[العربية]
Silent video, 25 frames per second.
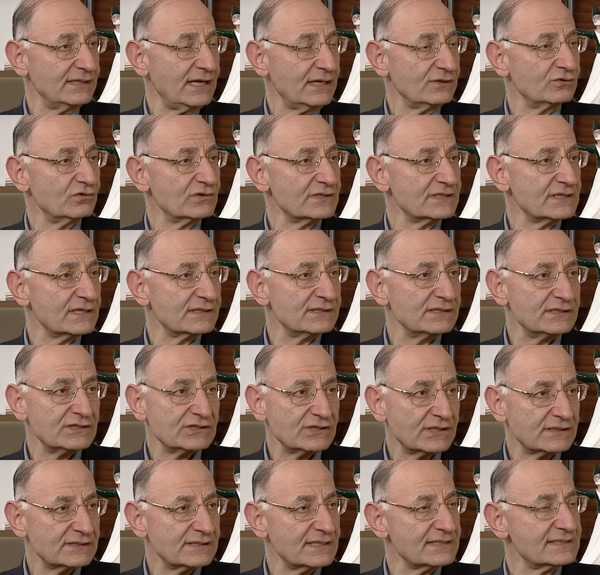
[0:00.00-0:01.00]
يحدث
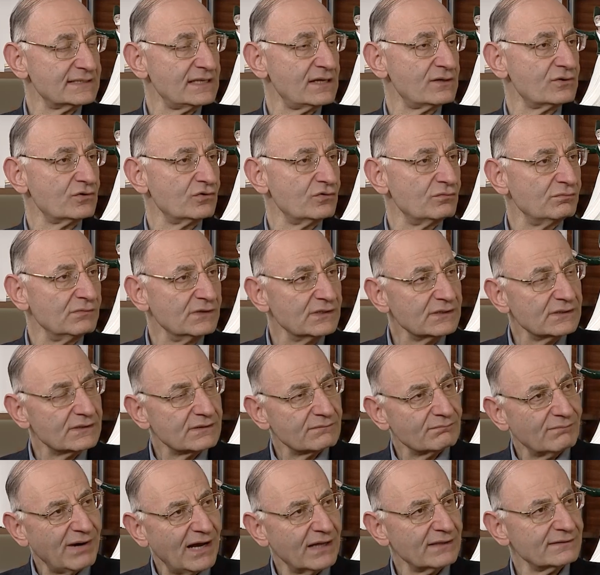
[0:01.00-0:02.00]
نتيجة تسرب
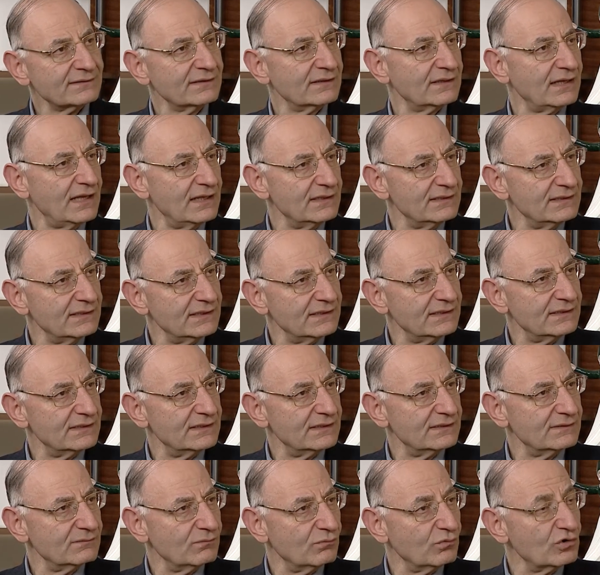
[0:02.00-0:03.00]
بعض
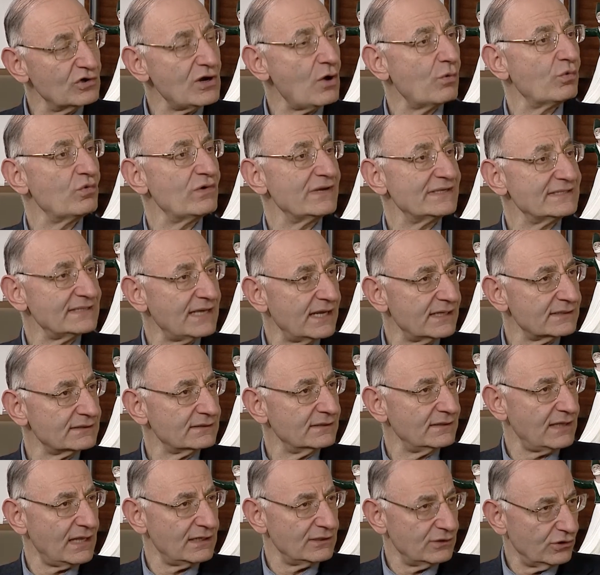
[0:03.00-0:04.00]

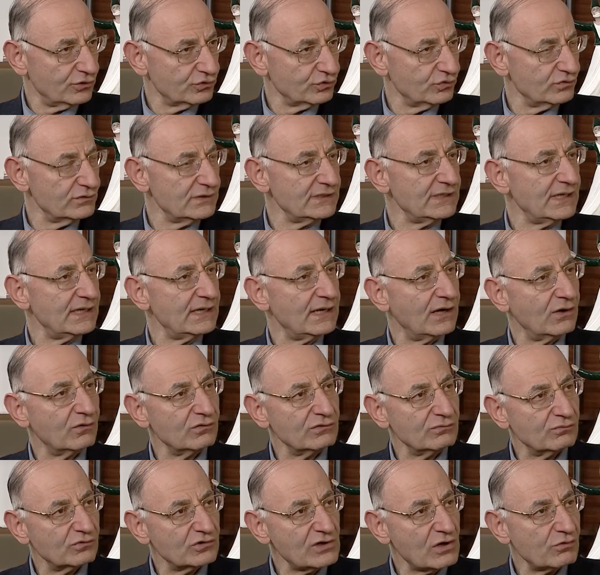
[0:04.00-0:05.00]
الملوثات العضوية
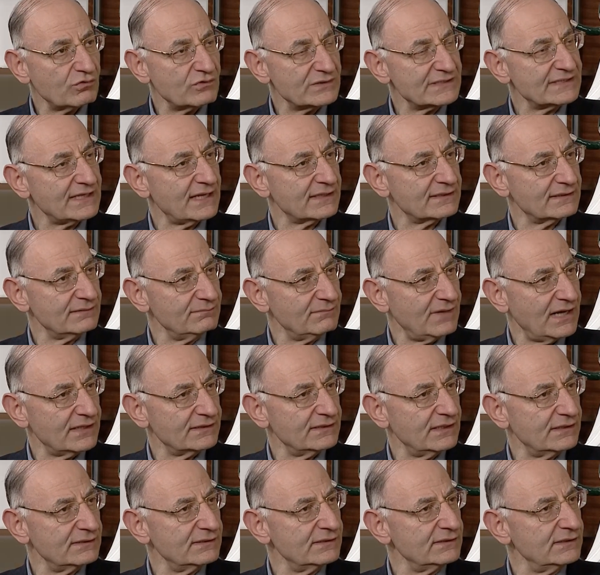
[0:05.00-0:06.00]
أو الملوثات
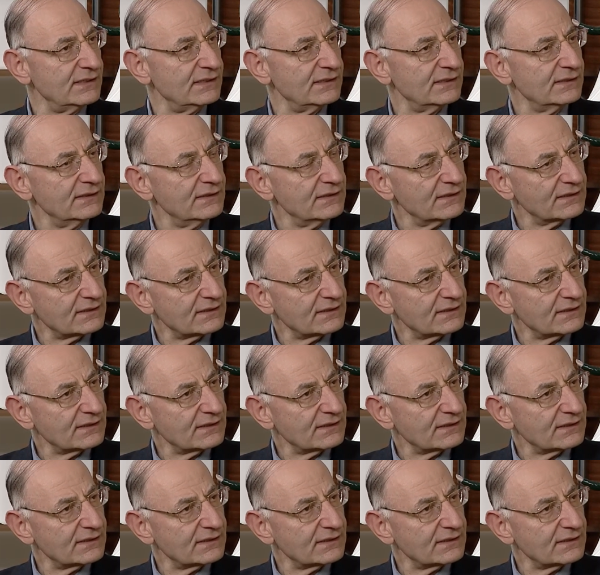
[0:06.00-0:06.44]
المعدنية